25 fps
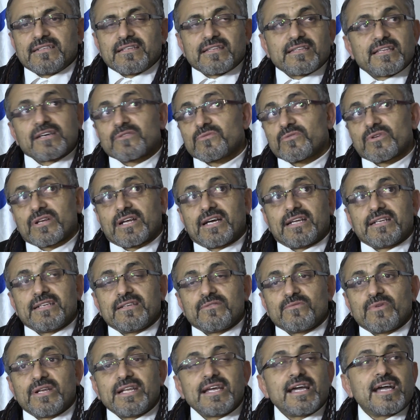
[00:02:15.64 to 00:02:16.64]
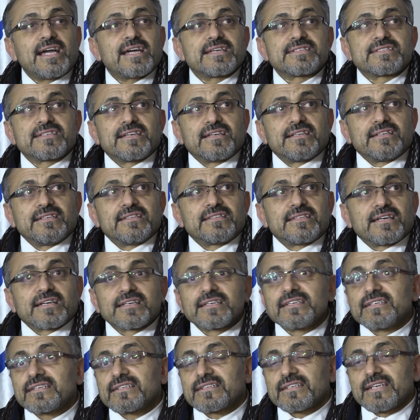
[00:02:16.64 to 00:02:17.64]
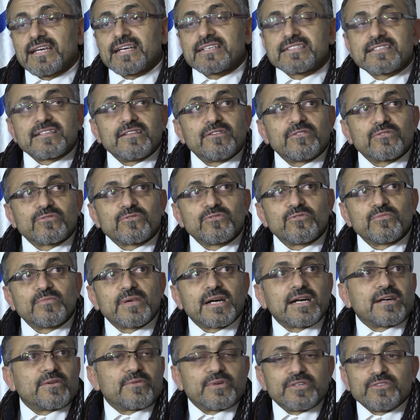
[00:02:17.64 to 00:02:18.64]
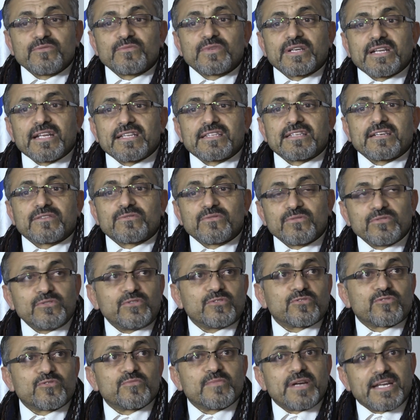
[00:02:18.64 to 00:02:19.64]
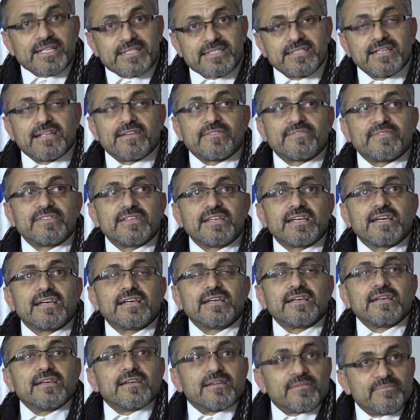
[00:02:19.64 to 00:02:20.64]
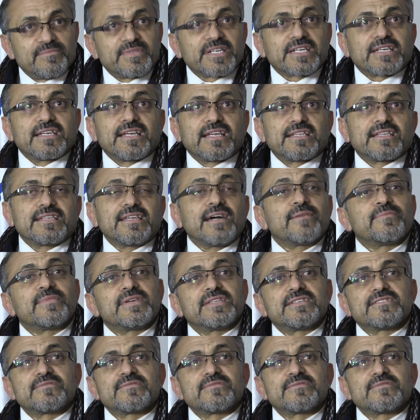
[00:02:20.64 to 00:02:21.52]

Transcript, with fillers: ضروره ولا حاجه لتغيير رئاسه الحكومه ويمكن ان تكون حكومه ائتلافيه بقياده حماد